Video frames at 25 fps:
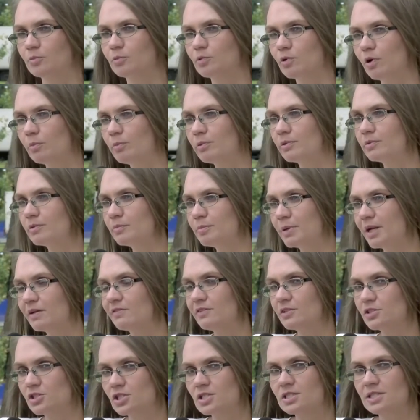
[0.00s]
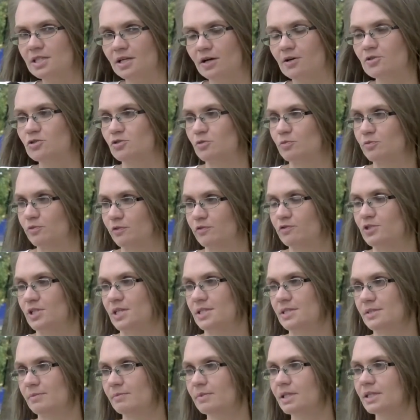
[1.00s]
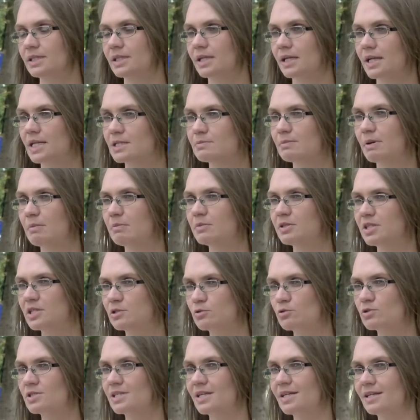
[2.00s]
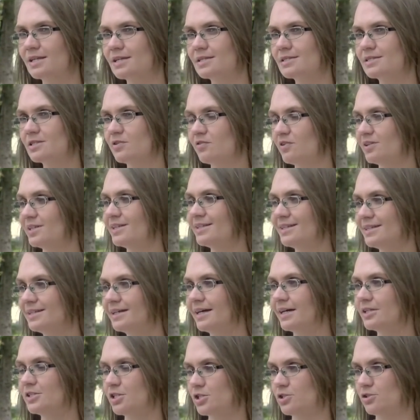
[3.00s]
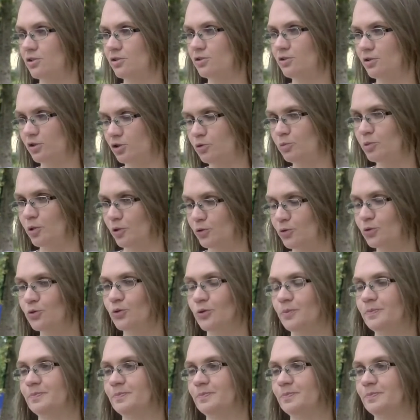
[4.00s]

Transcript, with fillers: było prawie 300 osób wówczas. Teraz mamy też już zarejestrowane kilkadziesiąt od piątku.